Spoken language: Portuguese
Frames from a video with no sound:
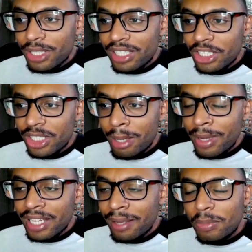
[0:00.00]
Kit
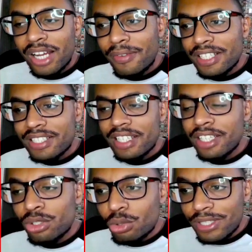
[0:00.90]
também, né? Ela vai ser
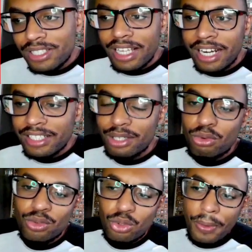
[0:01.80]
tanto um starter
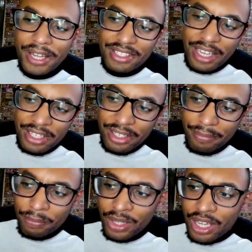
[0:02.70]
quanto um
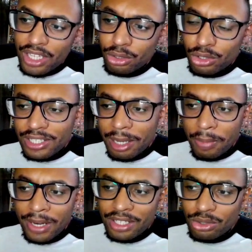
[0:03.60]
extender. E eu utilizei
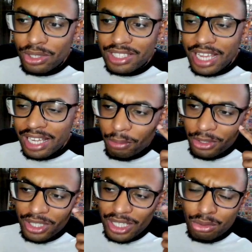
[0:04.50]
apenas dois dela,
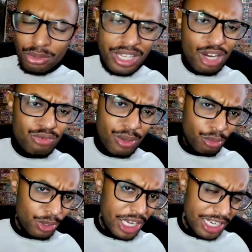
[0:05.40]
porque eu não quero ver
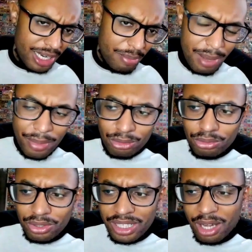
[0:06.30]
muito ela na minha
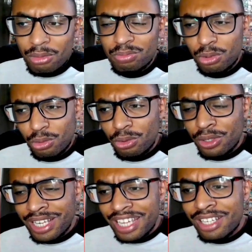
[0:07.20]
mão, que é um pouco
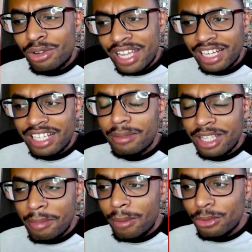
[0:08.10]
ruim, né? E ela é,
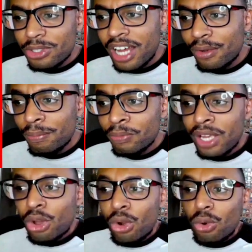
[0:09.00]
também é buscável.
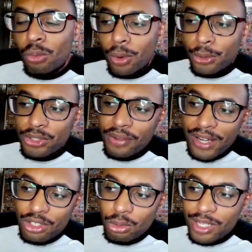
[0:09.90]
Um monstro que
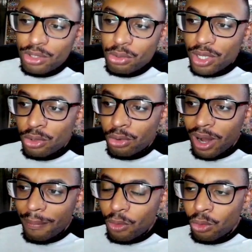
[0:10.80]
vai substituir o,
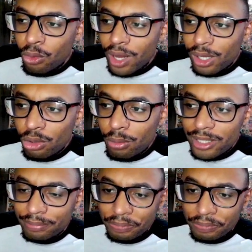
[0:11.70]
o Aluber